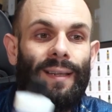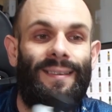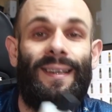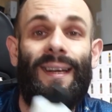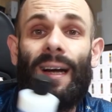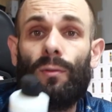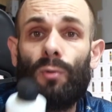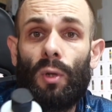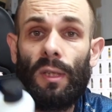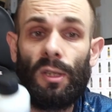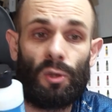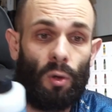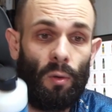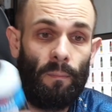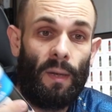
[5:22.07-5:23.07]
tirando le
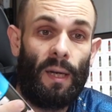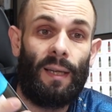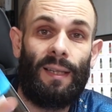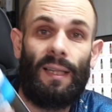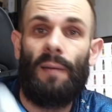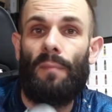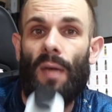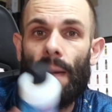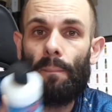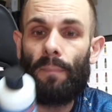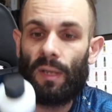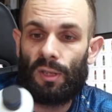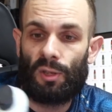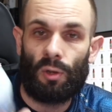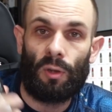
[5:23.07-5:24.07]
somme, le mie
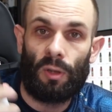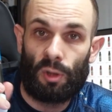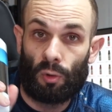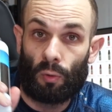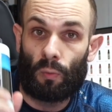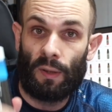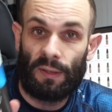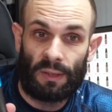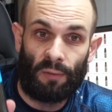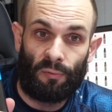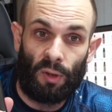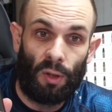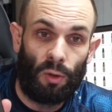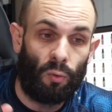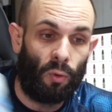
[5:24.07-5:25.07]
impressioni su questa
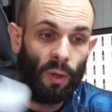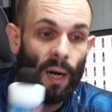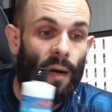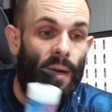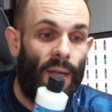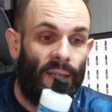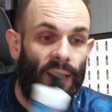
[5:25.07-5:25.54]
finitura